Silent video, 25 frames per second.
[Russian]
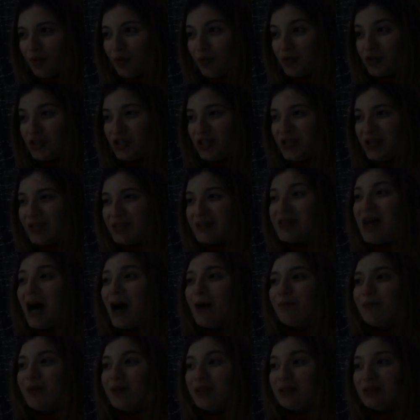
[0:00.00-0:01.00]
Уже на
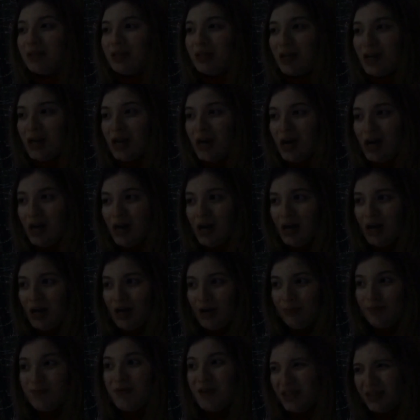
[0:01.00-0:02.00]
запад,
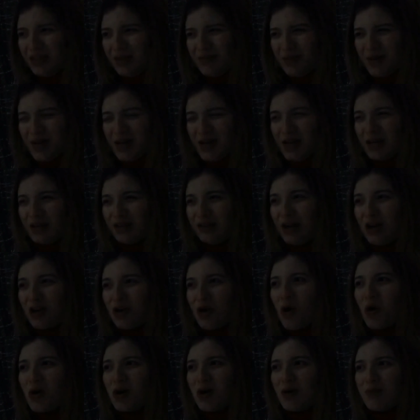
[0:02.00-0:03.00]
битыми
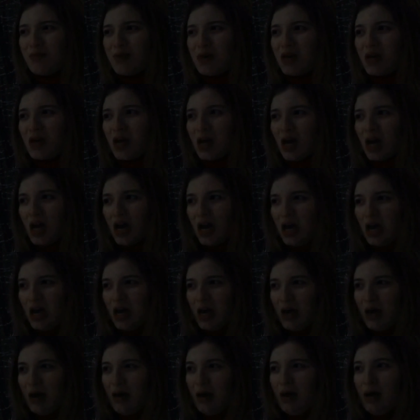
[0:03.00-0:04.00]
дорогами,
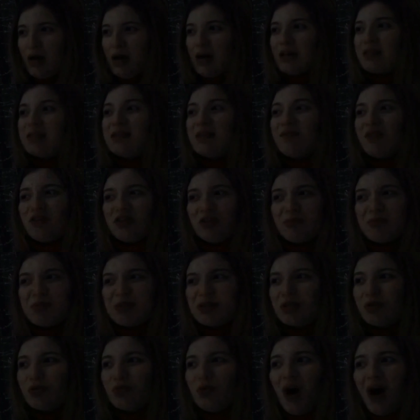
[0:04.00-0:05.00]
заветом
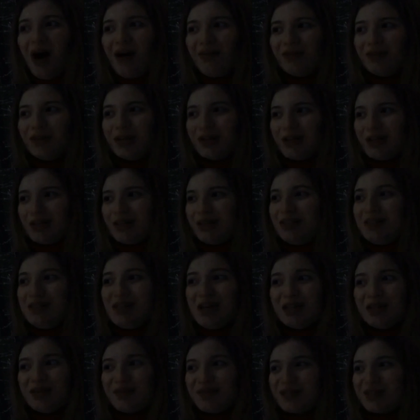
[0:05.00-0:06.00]
славы
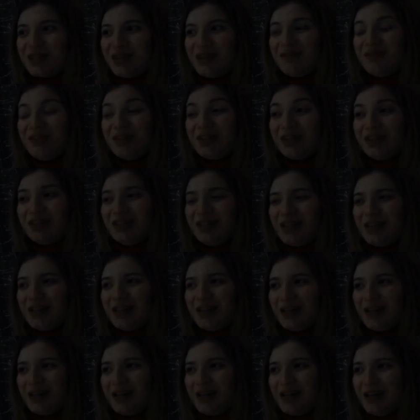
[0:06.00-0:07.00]
дедовской верны —
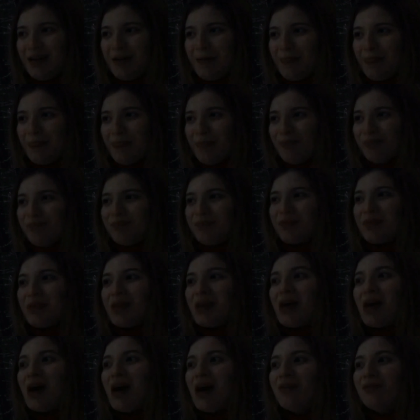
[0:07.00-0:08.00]

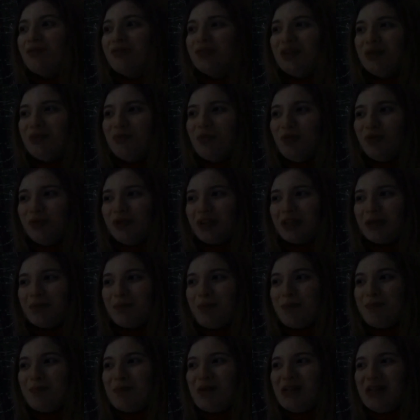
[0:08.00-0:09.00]
в дыму над
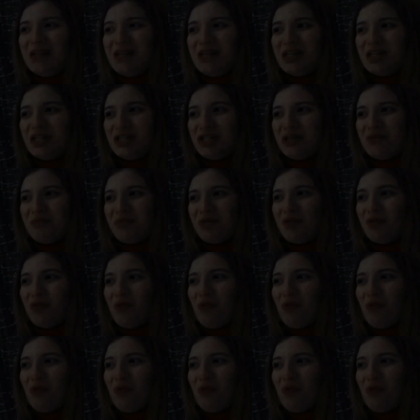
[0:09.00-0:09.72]
пепелищами